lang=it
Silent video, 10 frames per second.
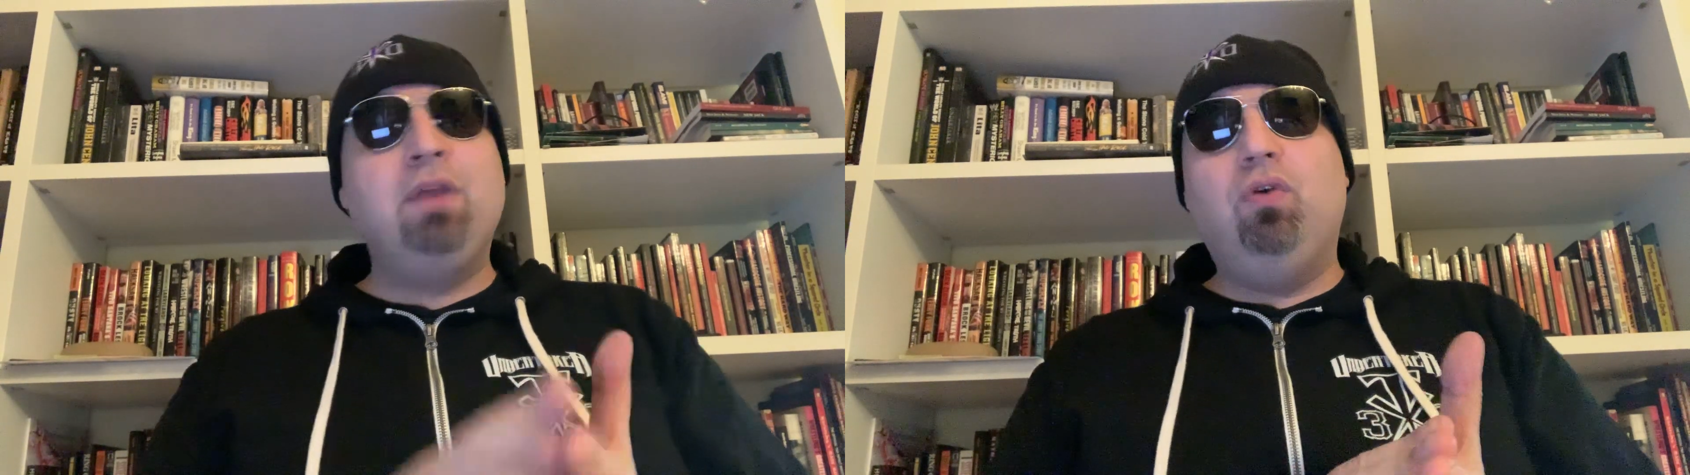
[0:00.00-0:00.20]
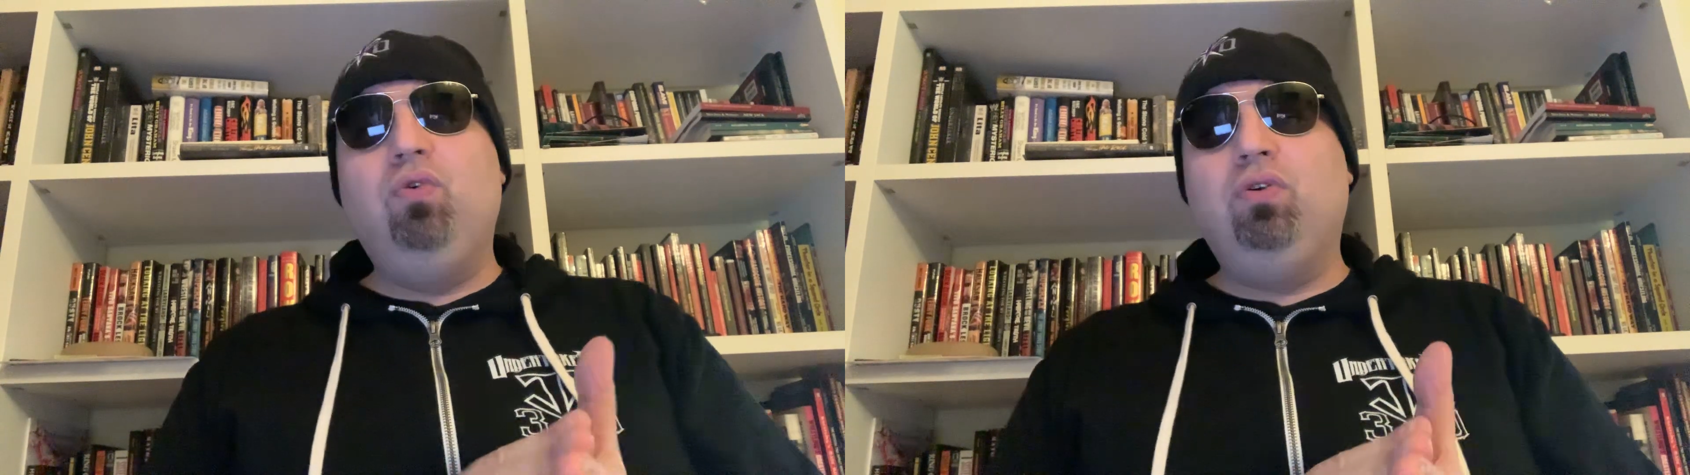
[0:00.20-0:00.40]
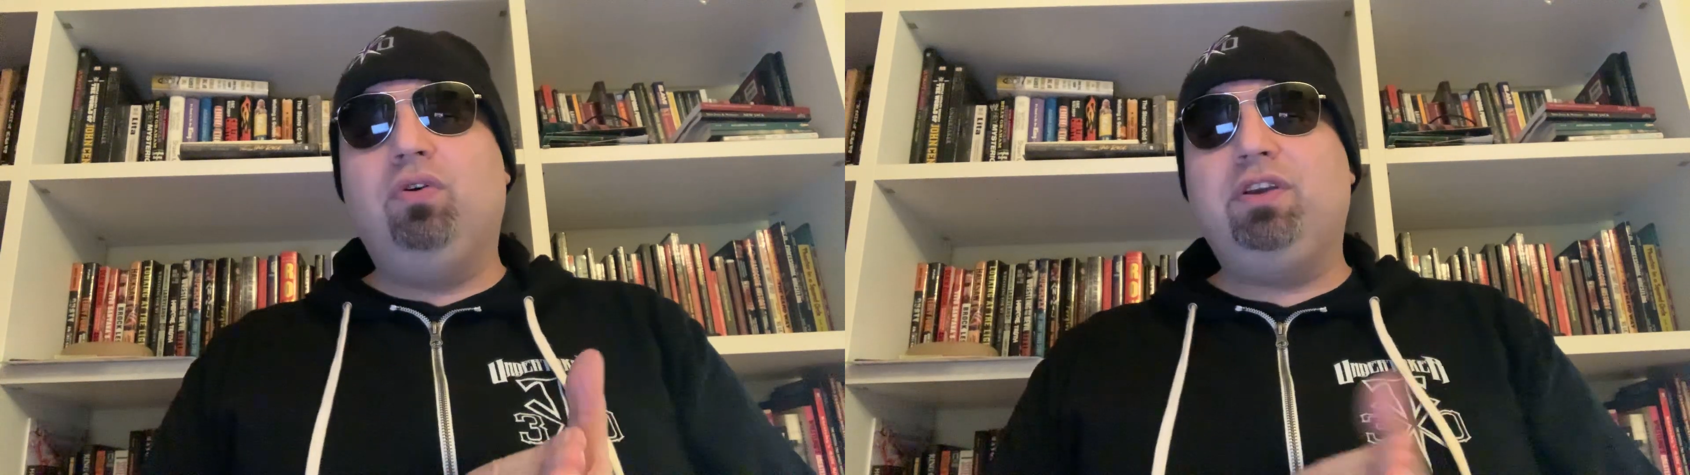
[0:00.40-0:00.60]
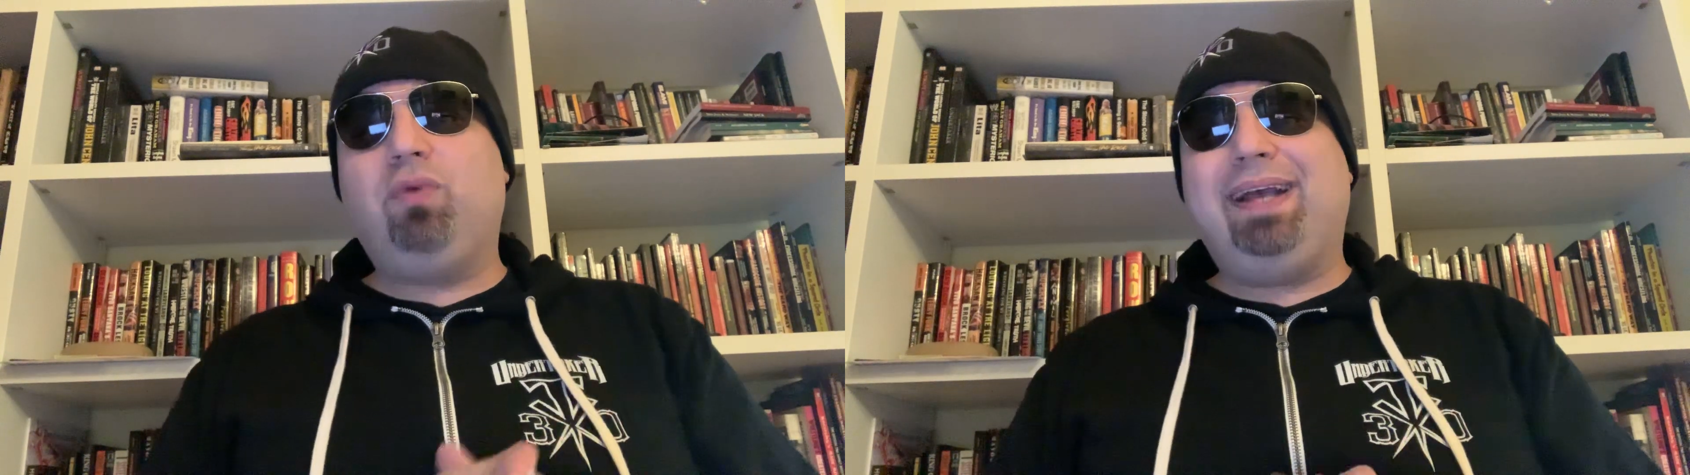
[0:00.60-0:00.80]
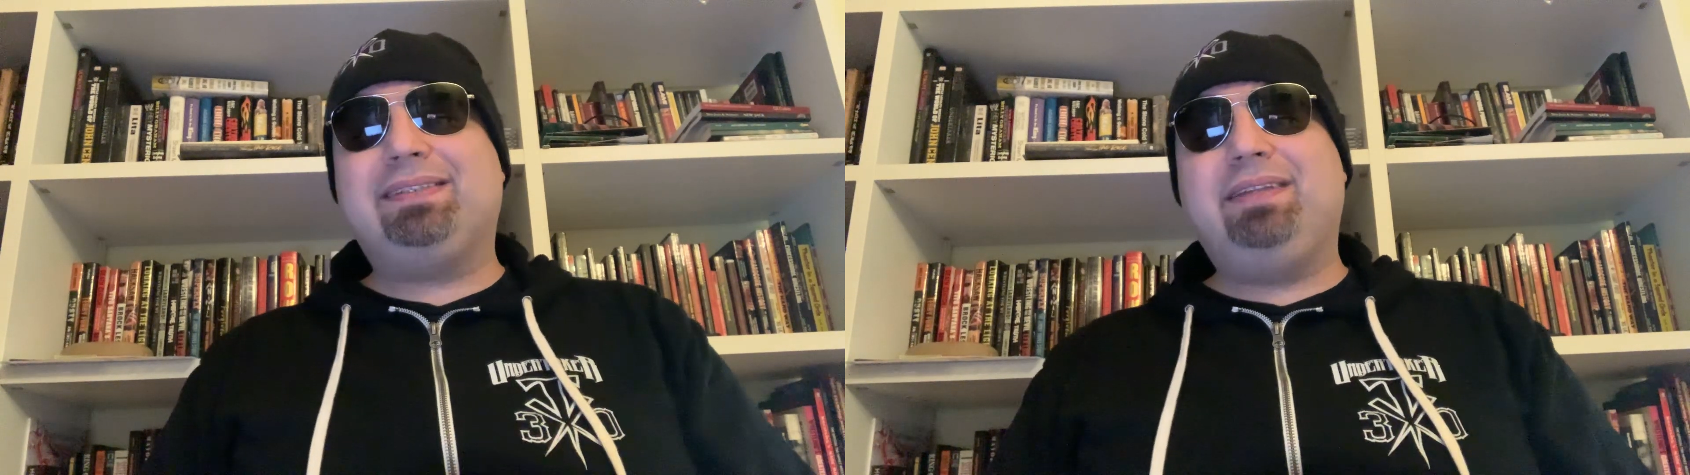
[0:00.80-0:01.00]
Uno di
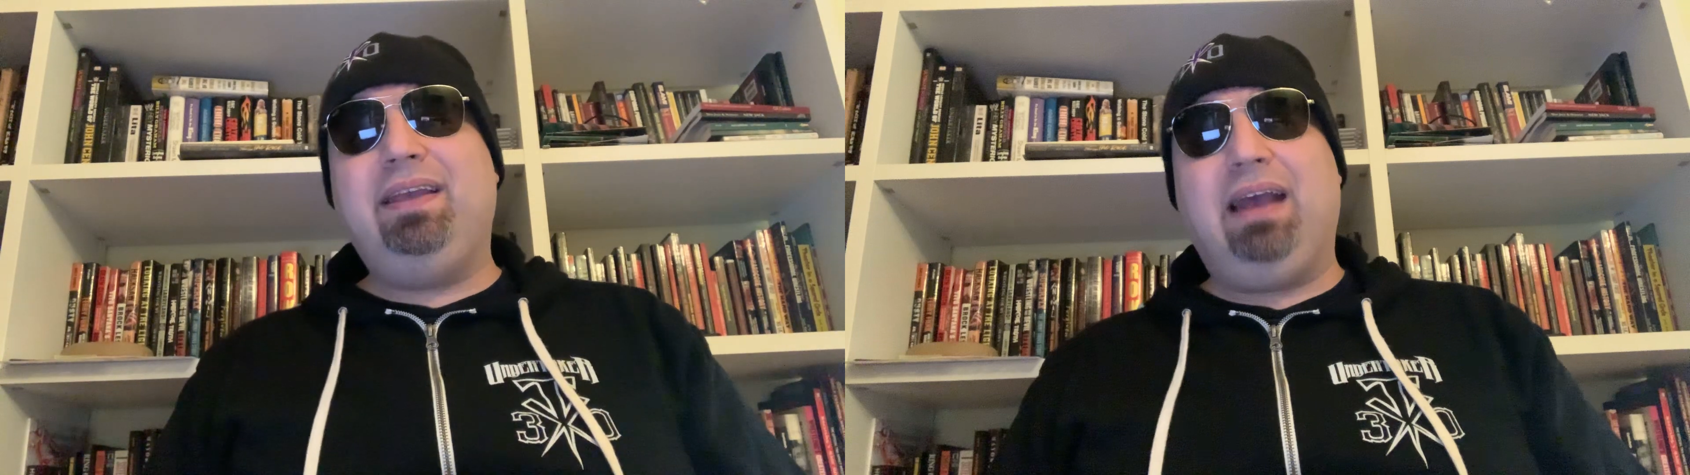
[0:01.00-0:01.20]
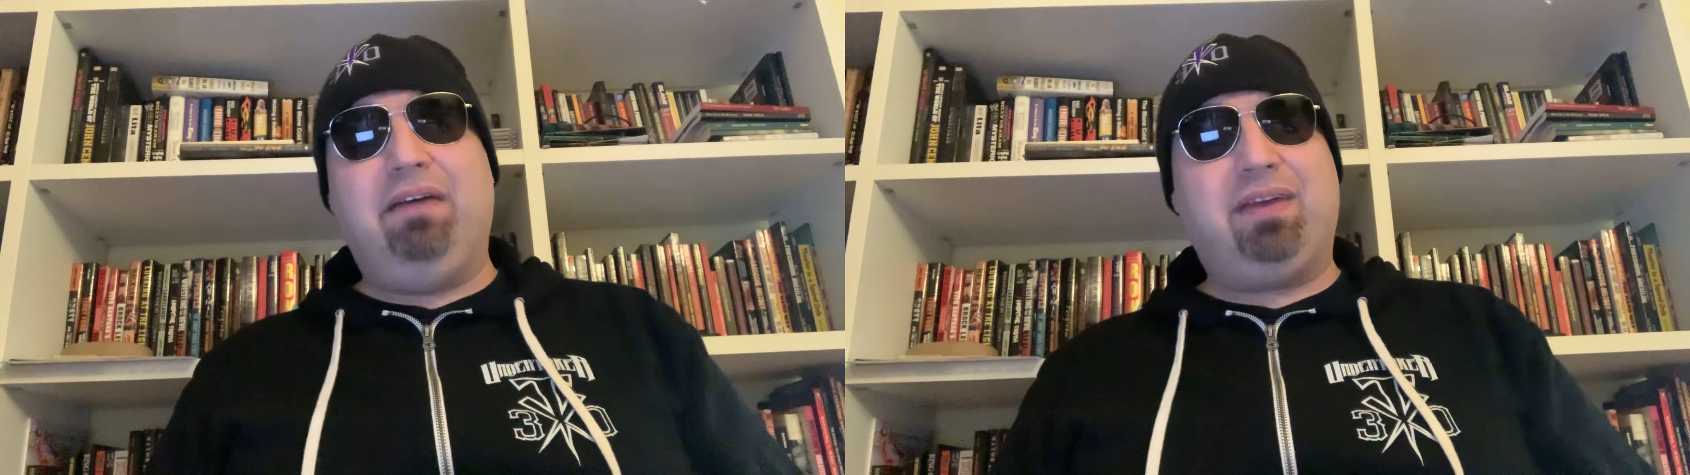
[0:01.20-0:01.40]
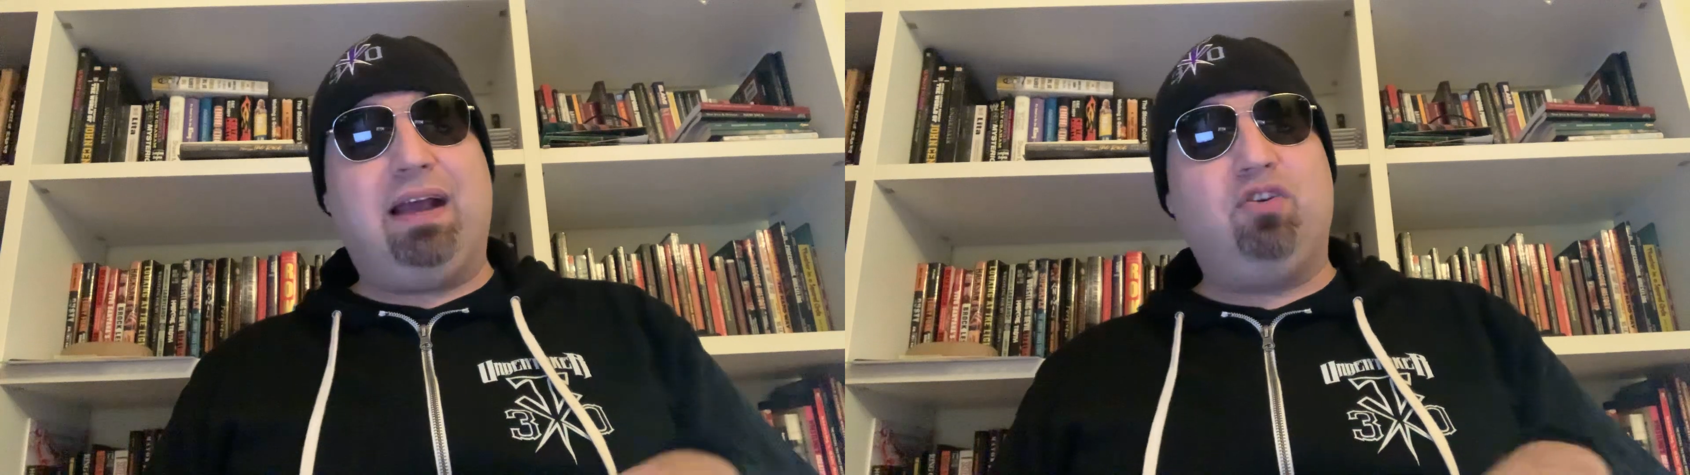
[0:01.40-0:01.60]
questi avrà